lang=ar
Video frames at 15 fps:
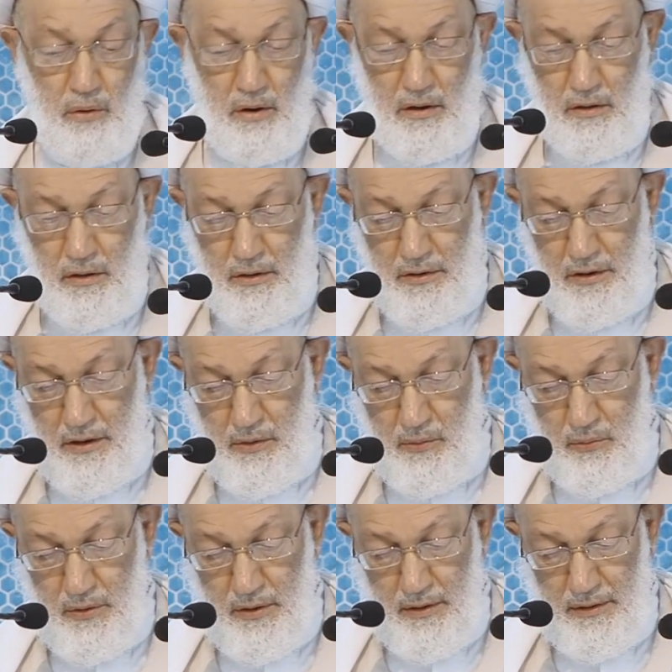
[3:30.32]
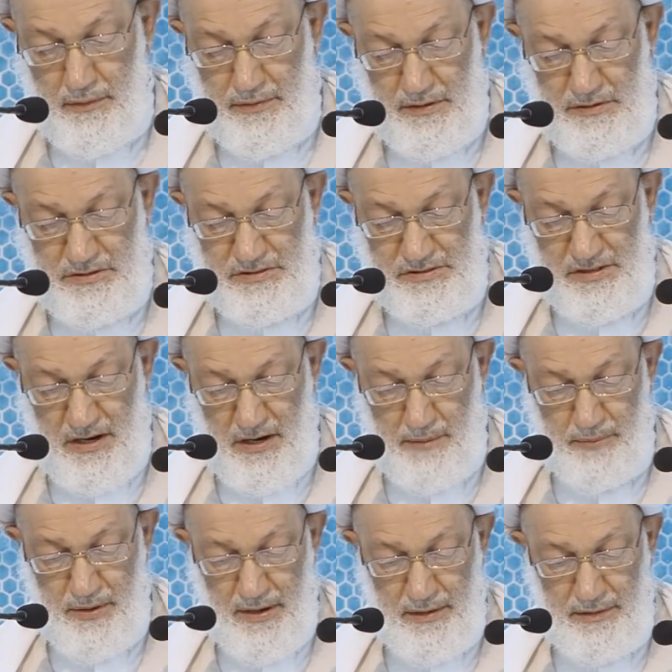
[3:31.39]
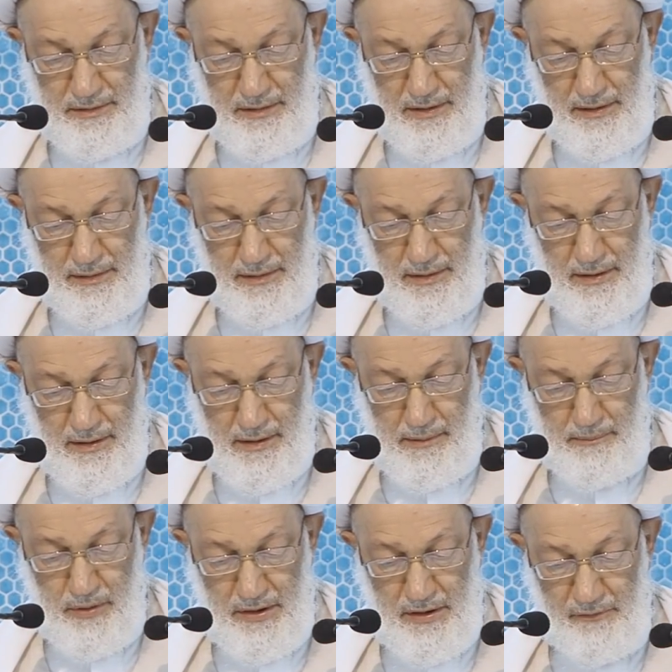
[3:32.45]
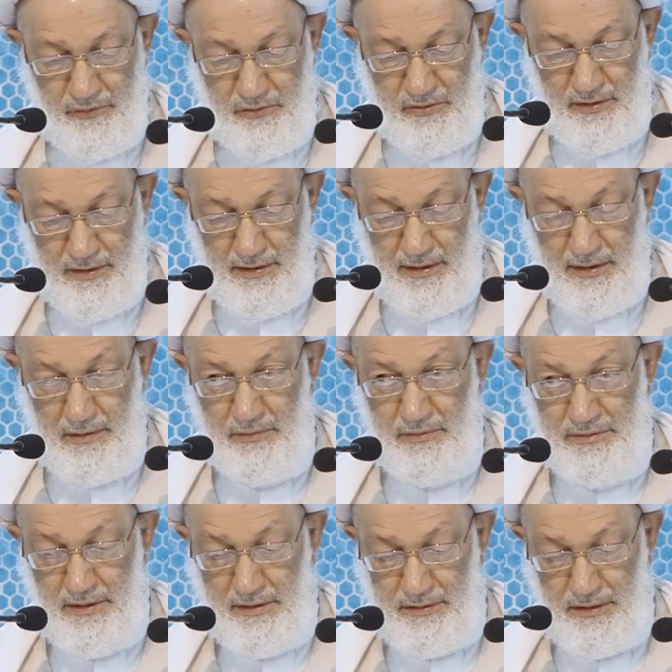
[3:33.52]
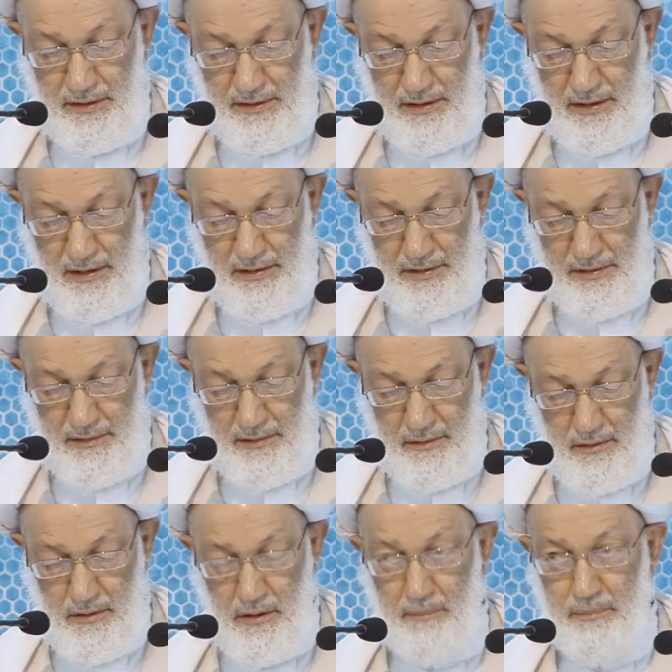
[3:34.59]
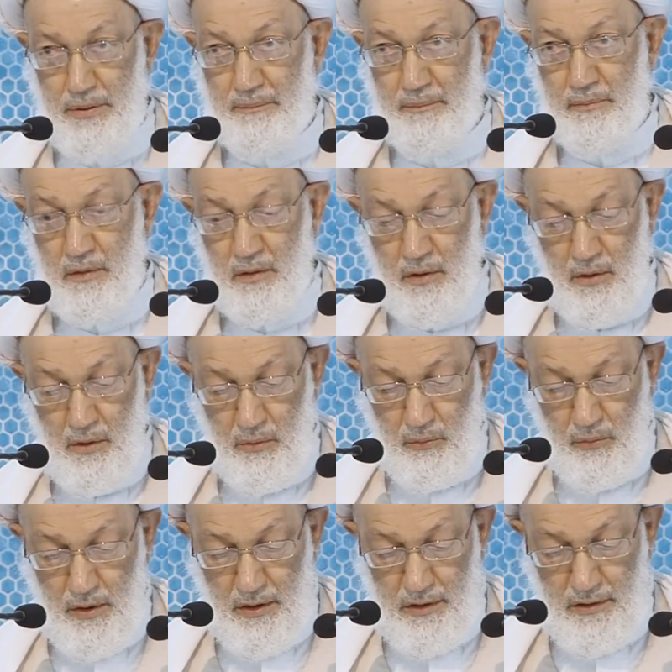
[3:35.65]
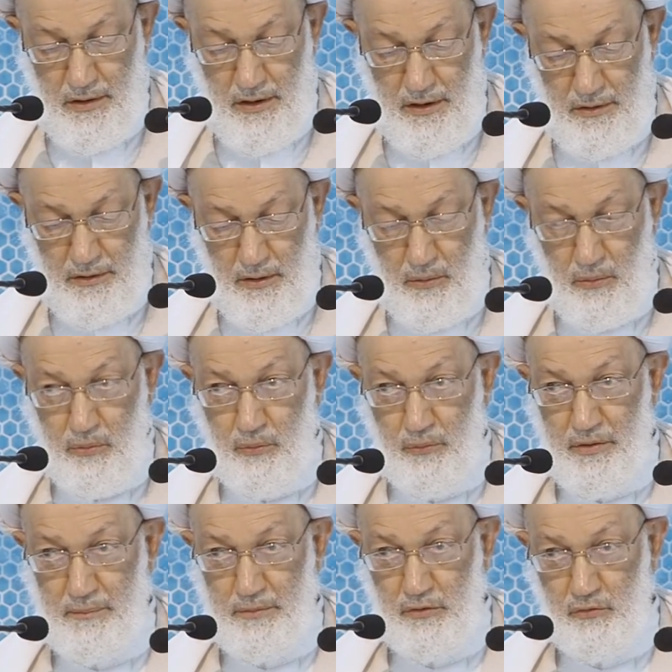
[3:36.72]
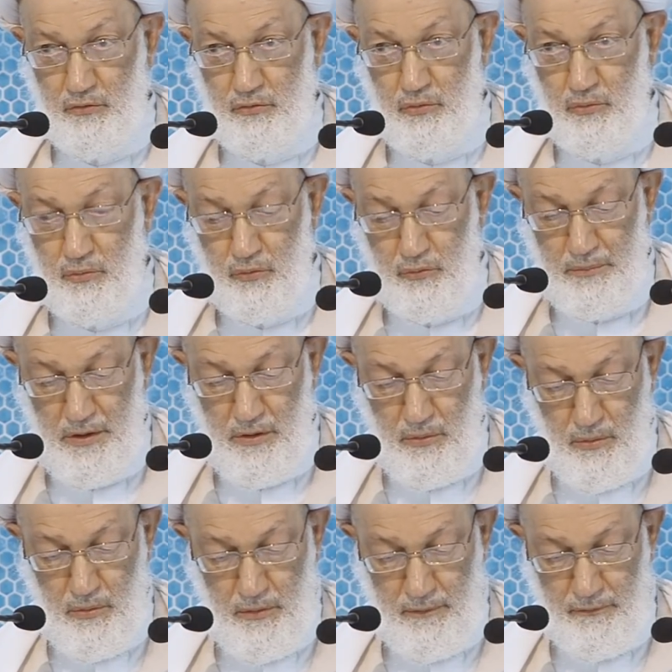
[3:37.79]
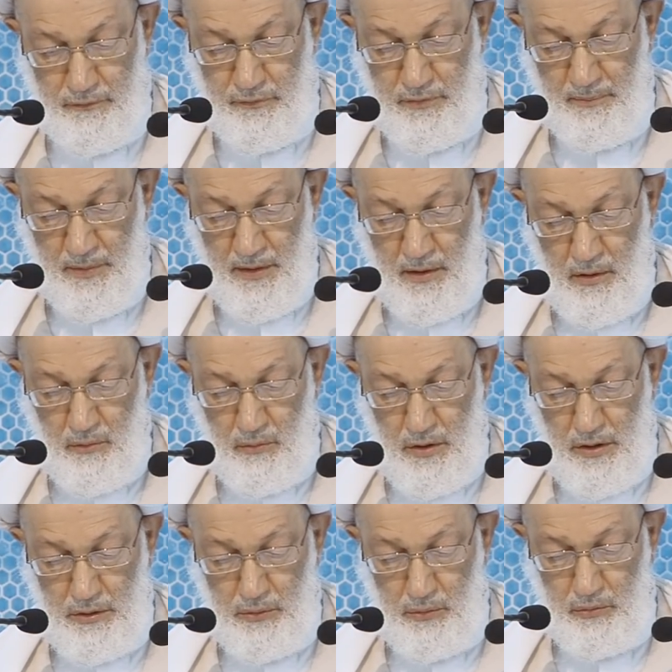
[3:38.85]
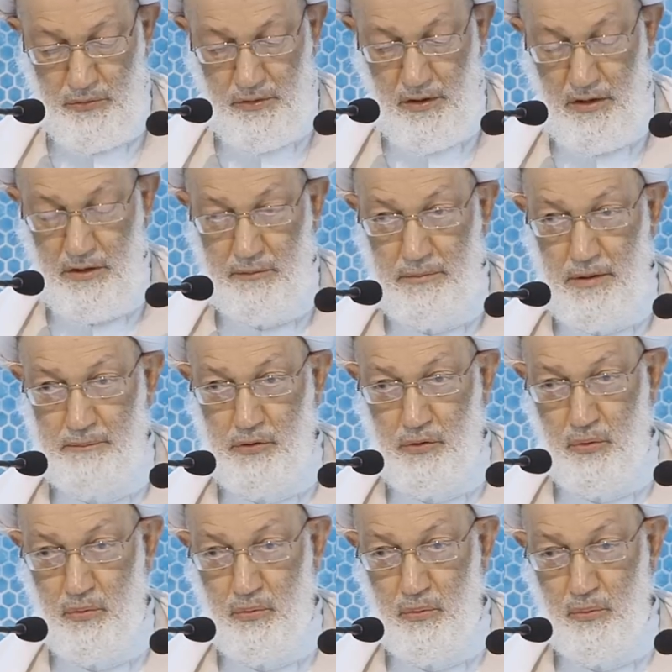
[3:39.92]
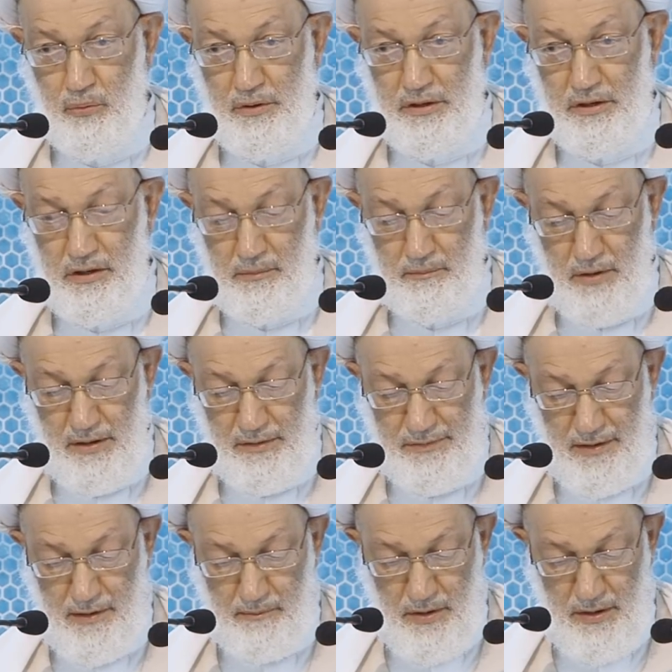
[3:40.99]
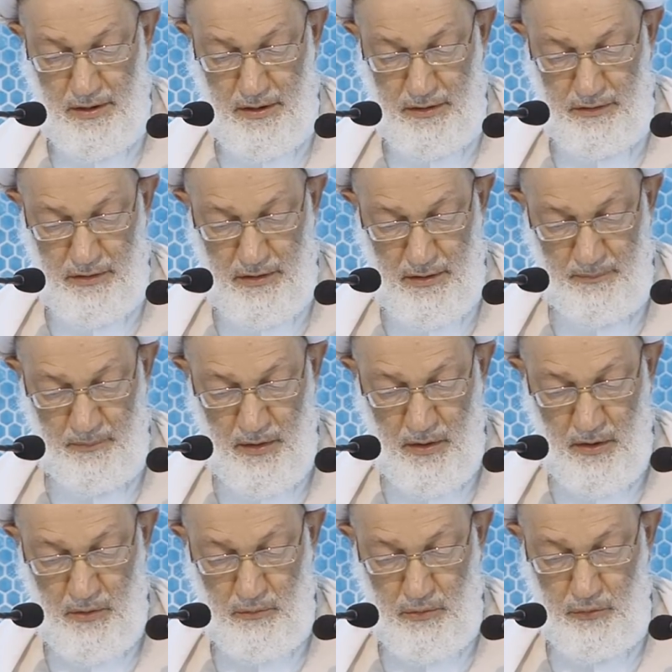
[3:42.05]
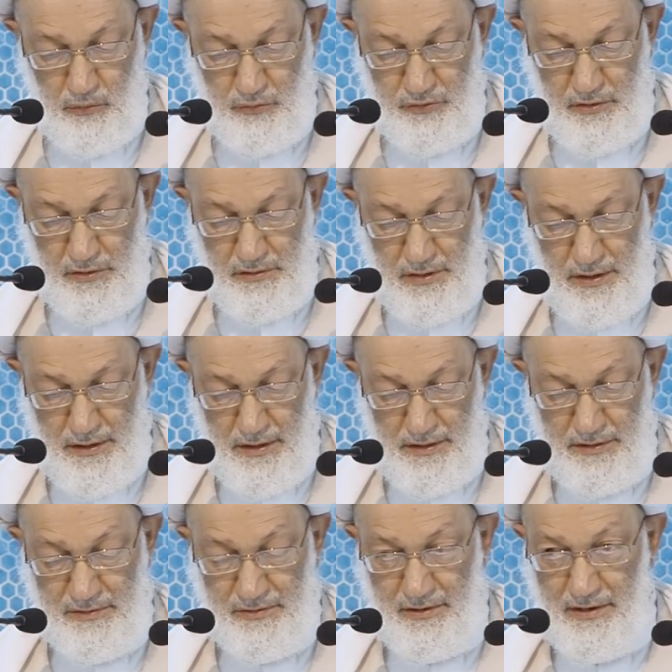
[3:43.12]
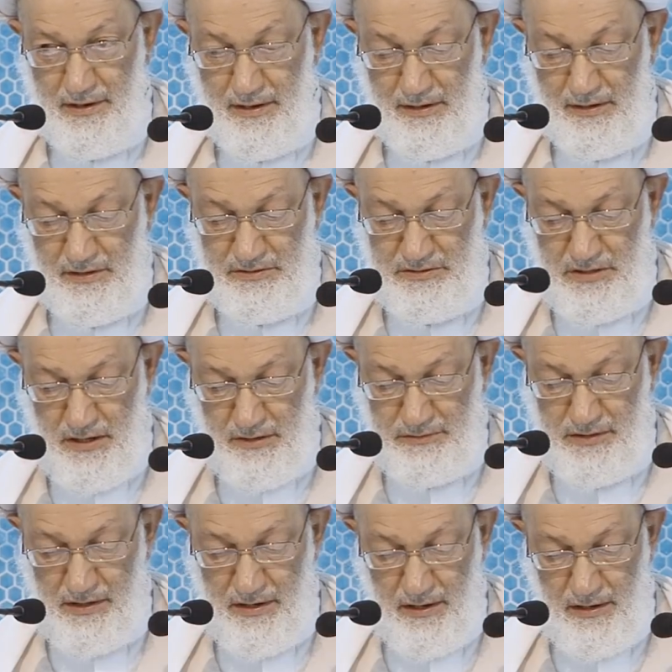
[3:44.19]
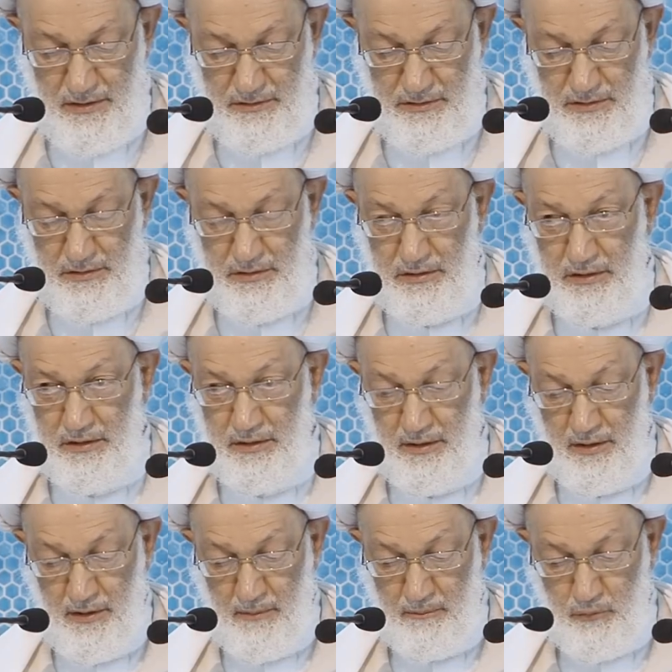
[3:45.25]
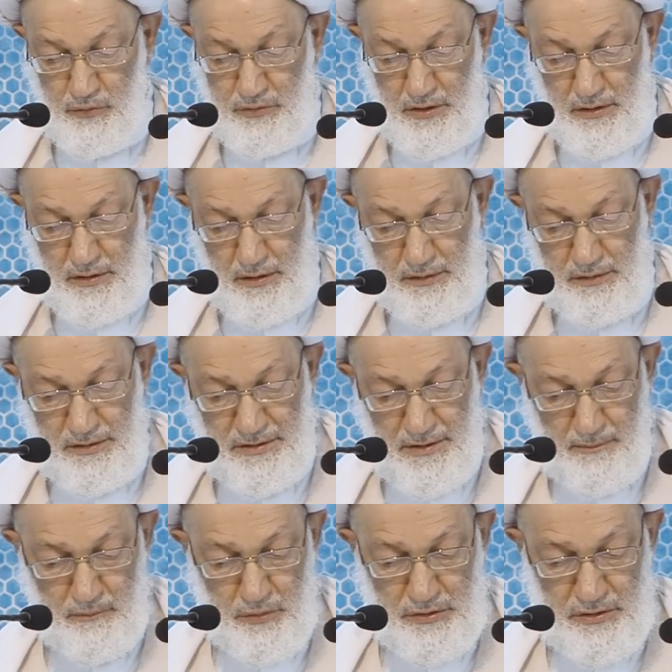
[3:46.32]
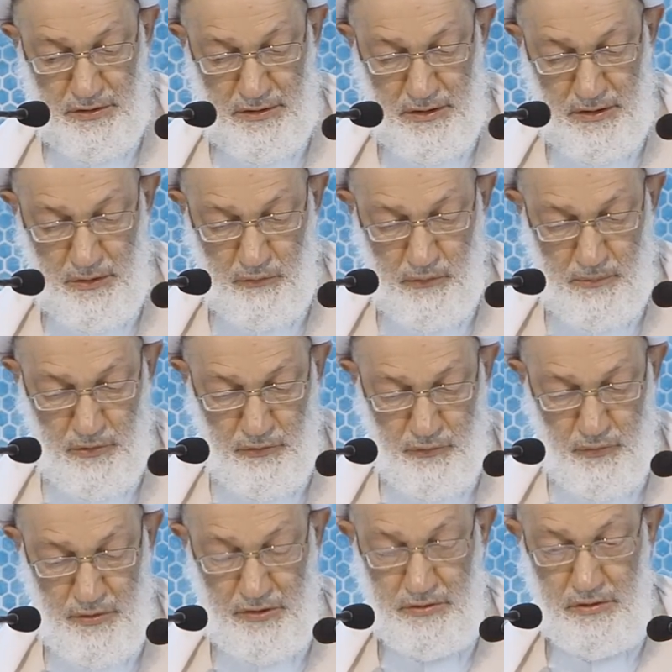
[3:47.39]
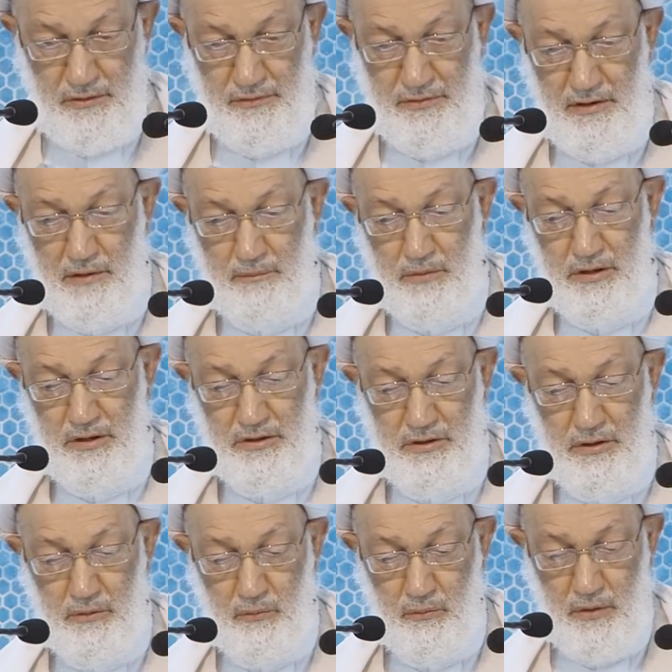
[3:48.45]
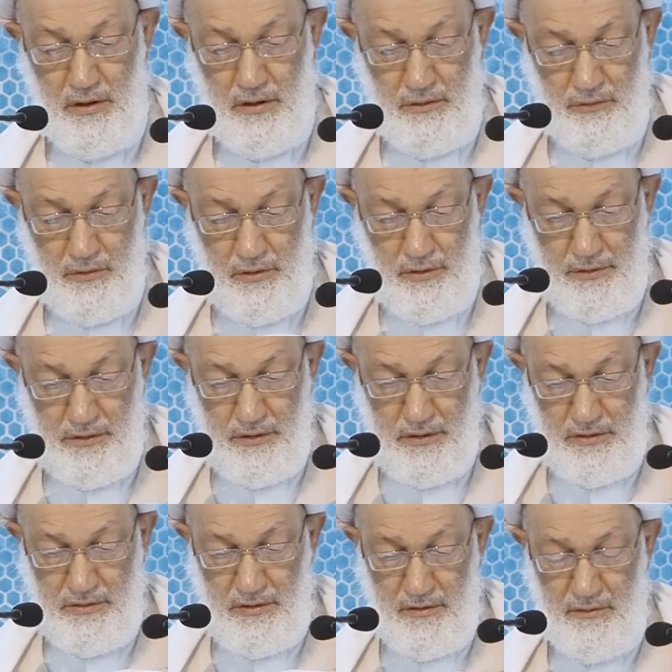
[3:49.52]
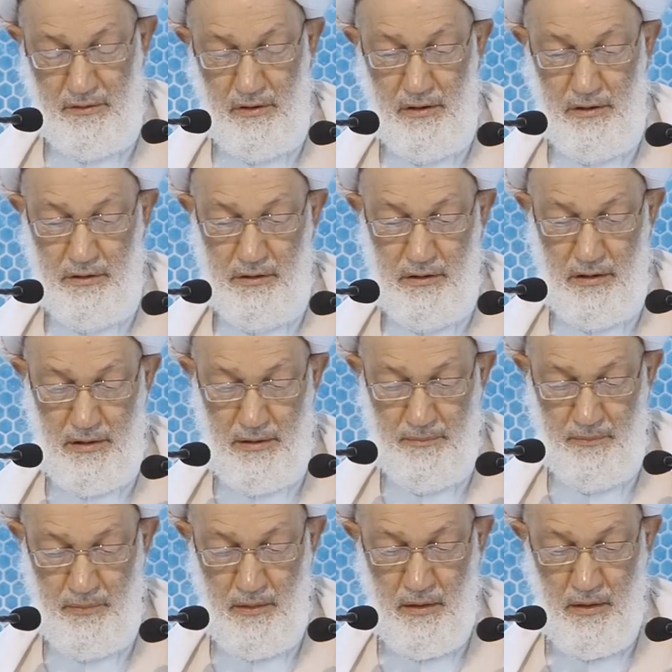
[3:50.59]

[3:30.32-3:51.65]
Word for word: وقرار هذا الشعب أن ينأى بنفسه عن طريق الإرهاب وألا يأخذ بأسلوب العنف وأن يطالب بحقوقه ما دام حيا ويصر على الإصلاح الجادي الحقيقي متقيدا بدينه وبصورة سلمية وحضارية راقية